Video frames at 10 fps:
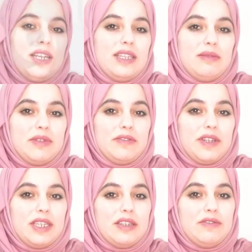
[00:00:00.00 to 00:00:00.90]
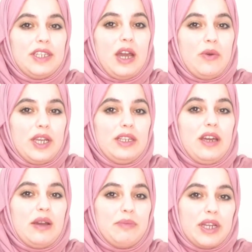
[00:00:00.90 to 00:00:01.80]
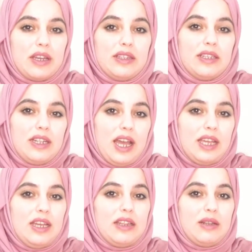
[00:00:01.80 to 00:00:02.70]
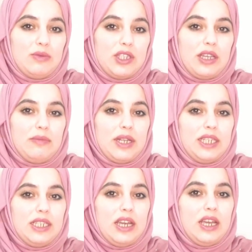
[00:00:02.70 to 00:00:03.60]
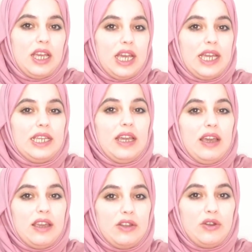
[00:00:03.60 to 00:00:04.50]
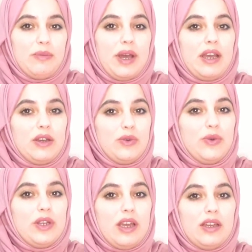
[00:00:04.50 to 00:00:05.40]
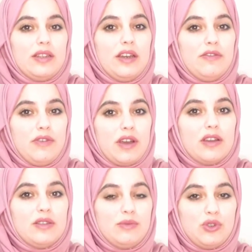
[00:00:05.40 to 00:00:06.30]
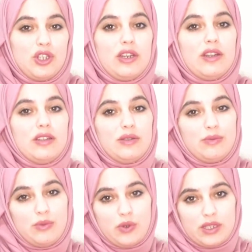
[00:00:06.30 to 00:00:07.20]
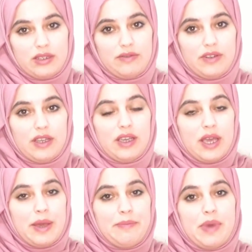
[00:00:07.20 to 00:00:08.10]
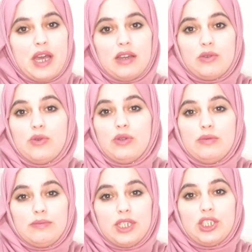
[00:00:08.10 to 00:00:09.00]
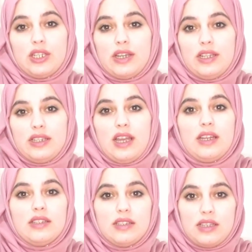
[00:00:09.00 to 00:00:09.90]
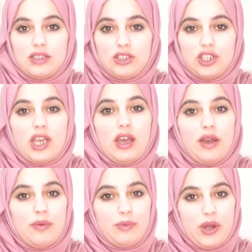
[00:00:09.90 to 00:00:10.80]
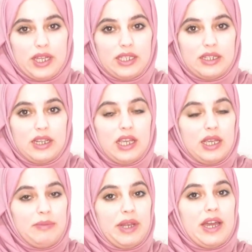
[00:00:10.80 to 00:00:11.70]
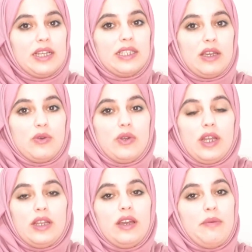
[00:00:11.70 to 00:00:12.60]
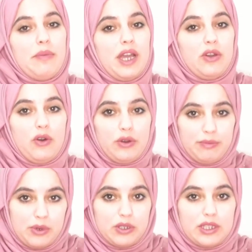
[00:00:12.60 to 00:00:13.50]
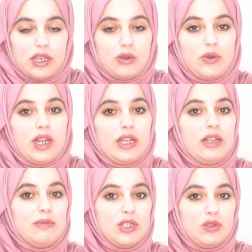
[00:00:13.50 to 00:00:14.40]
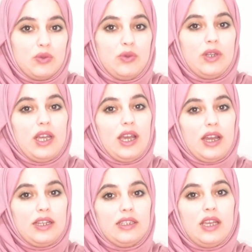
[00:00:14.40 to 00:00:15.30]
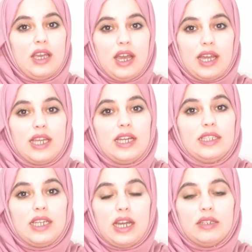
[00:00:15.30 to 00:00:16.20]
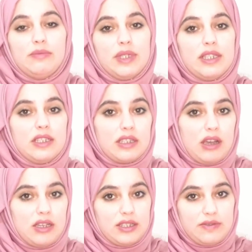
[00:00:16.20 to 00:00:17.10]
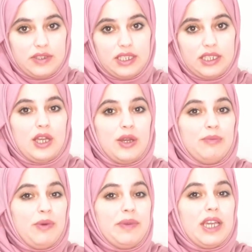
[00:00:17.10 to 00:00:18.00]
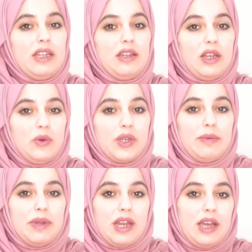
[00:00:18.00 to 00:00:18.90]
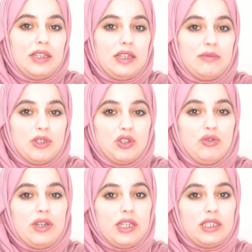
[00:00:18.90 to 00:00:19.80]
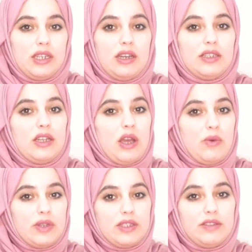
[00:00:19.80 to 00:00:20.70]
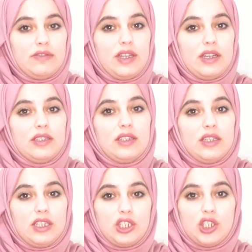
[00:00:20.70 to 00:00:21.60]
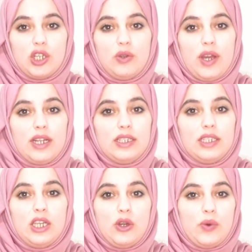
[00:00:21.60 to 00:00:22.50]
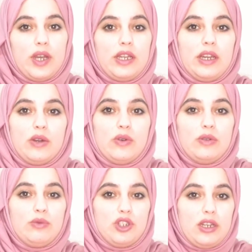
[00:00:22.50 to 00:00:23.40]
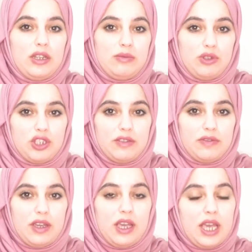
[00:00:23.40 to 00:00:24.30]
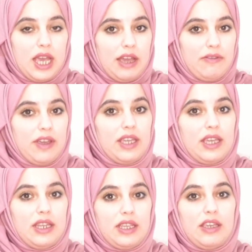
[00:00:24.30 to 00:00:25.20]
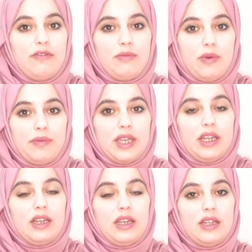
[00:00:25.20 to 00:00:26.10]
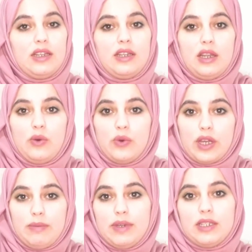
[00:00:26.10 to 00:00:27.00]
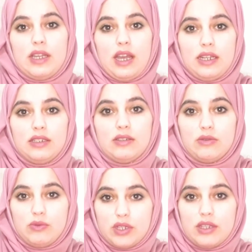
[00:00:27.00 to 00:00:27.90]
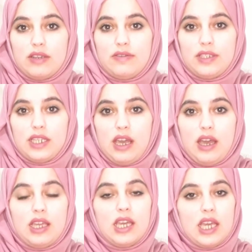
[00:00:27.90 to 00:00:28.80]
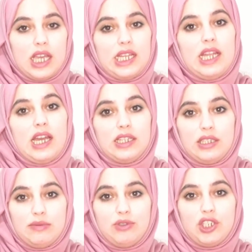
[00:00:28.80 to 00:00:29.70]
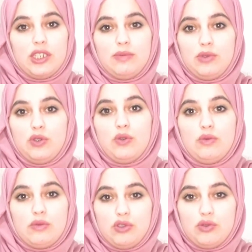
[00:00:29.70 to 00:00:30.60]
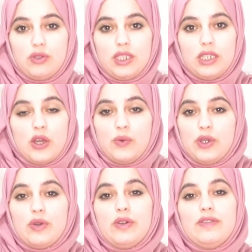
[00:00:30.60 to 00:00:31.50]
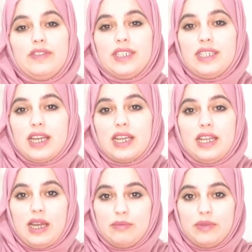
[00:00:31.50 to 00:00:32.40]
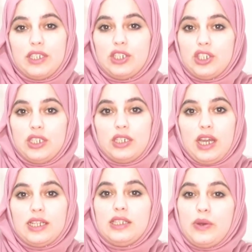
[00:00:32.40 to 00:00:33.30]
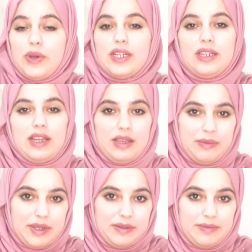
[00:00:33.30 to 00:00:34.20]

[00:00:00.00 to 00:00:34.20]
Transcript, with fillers: لازم نفكر فيها وإحنا عم نخطط لحياتنا المستقبلية هي إنه ما أكون أنا فقط مجرد موظفة ما أكون بشتغل تحت جهة معينة بالعكس أكون أنا ماي أون بوس أكون أنا المسؤولة عن حياتي عن بزنس خاص فيي ممكن لو كبر هذا المشروع أني أقدر أوظف ناس يشتغلوا عني وأنا أكون مجرد مشرفة أفكر كيف ممكن أنا لو غبت عن وظيفتي هاي إنها تمشي بدون وجودي ويكون في دخل عم بيجي حتى وأنا نايمة